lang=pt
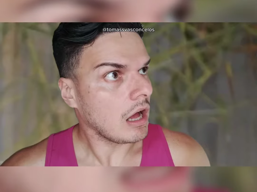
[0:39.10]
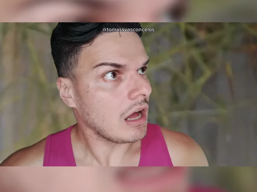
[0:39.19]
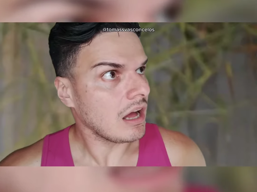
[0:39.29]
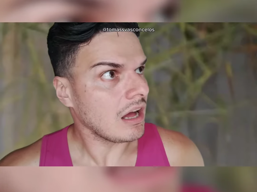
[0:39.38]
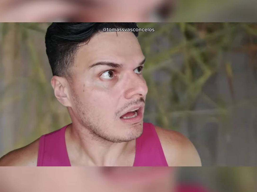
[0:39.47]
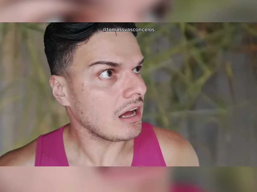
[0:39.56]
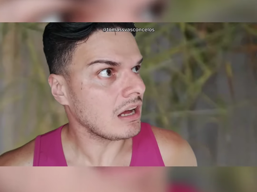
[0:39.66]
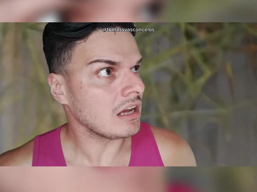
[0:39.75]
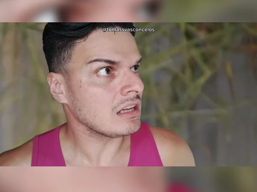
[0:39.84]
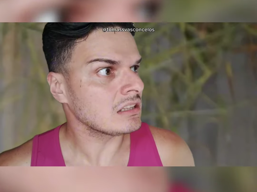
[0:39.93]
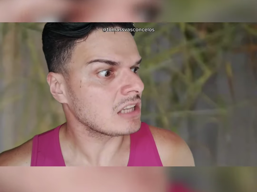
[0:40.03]

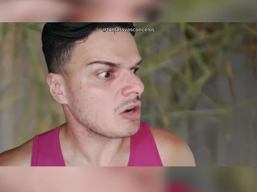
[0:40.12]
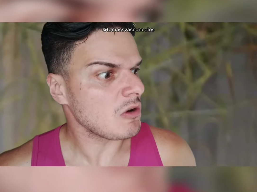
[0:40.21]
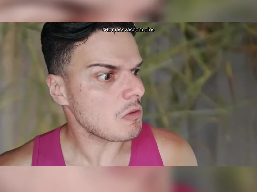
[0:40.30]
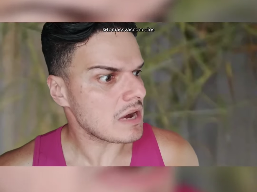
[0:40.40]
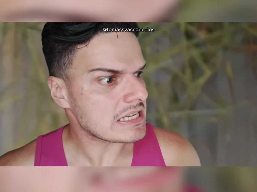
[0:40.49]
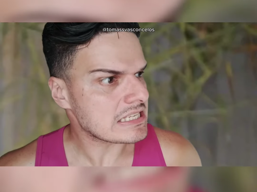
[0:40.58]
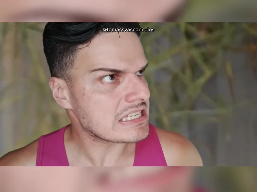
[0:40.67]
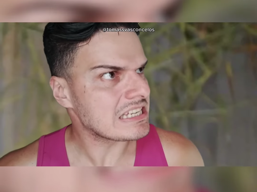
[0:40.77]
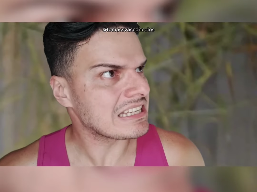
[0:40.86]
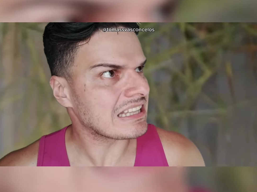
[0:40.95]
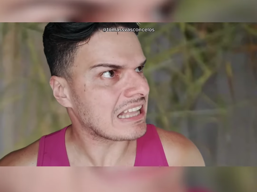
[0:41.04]
Ah, então é uma
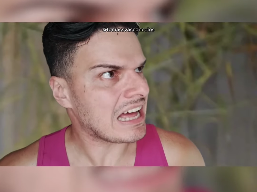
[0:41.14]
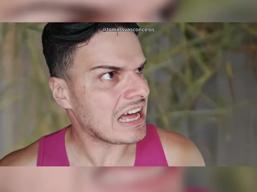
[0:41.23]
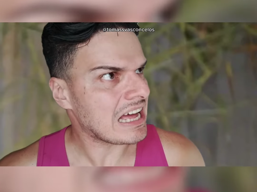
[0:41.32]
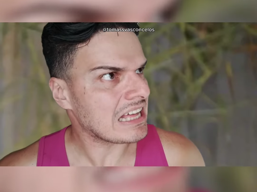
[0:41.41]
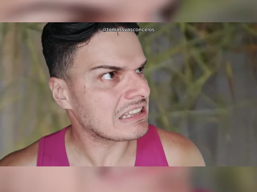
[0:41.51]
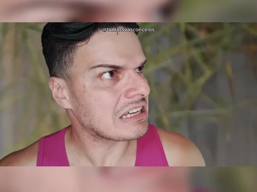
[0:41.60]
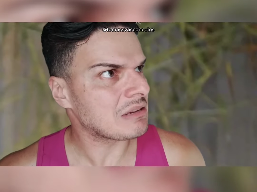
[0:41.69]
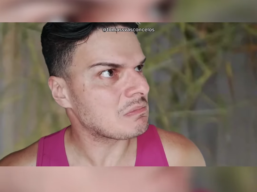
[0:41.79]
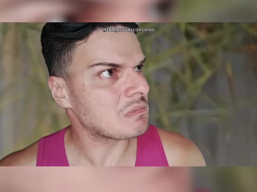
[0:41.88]
cilada,